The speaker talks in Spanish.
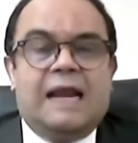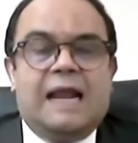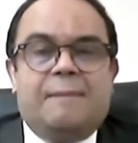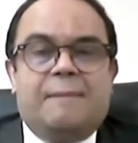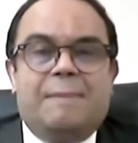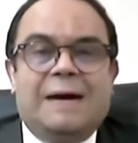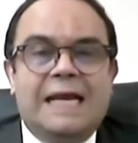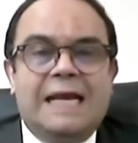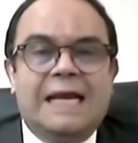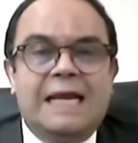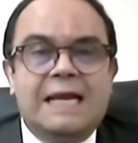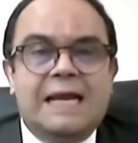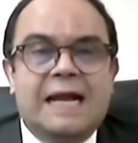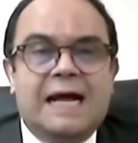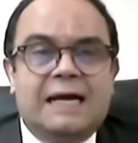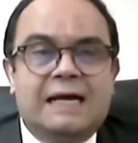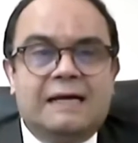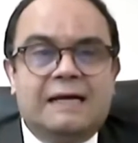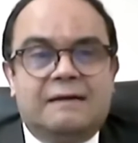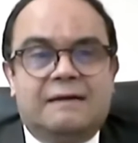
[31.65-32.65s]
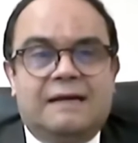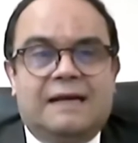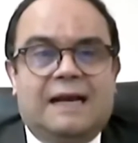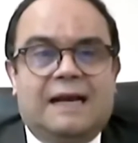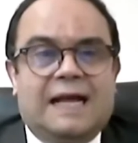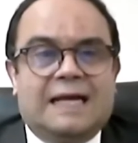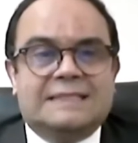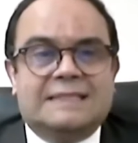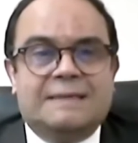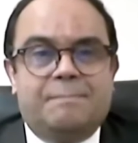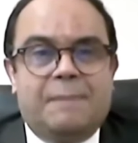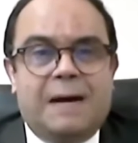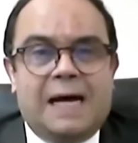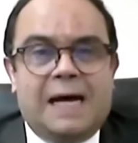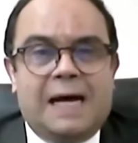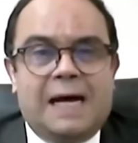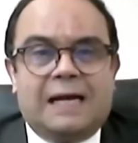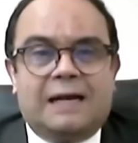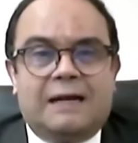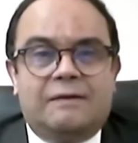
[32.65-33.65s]
La Marina, la
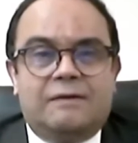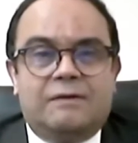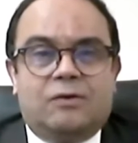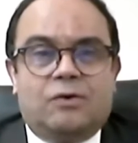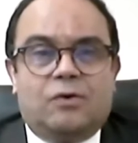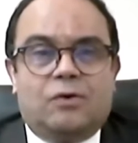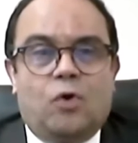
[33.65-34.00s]
CEMAR,